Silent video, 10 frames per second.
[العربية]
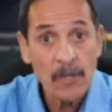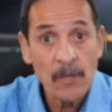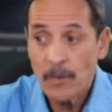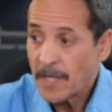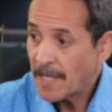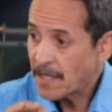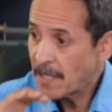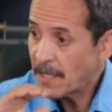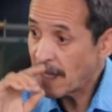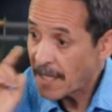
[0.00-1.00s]
ودارت
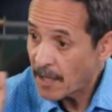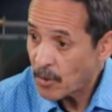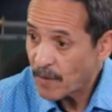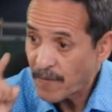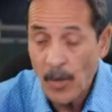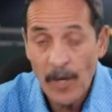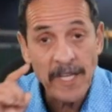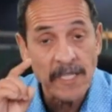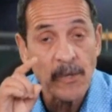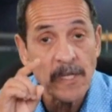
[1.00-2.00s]
راه كيدور في مواقع
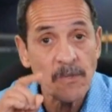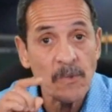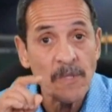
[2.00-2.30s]
التواصل